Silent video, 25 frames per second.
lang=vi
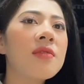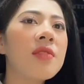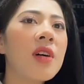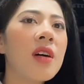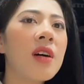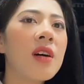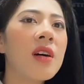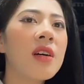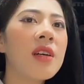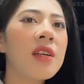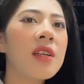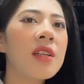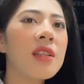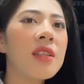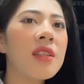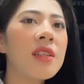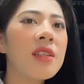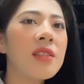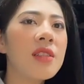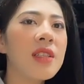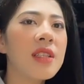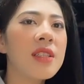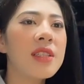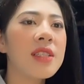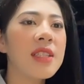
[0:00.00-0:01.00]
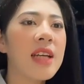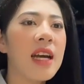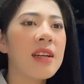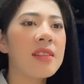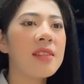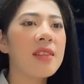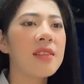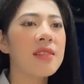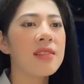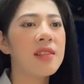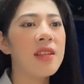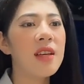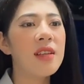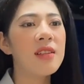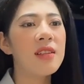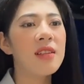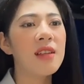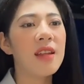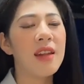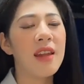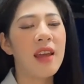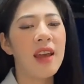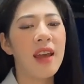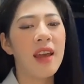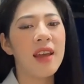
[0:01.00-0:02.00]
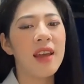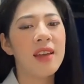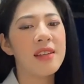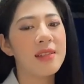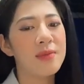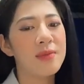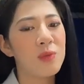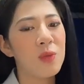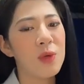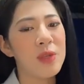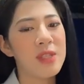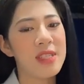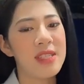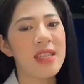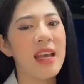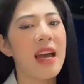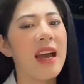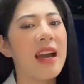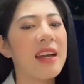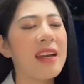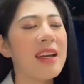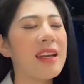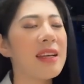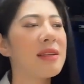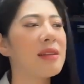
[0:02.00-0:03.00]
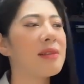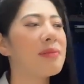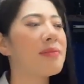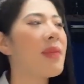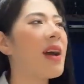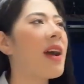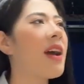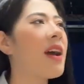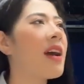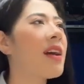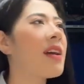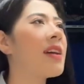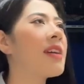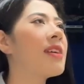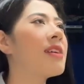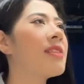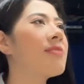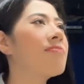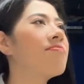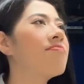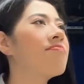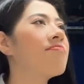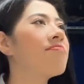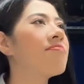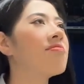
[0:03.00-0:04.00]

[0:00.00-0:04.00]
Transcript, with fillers: với tình trạng thời tiết như thế này buổi sáng ngày mai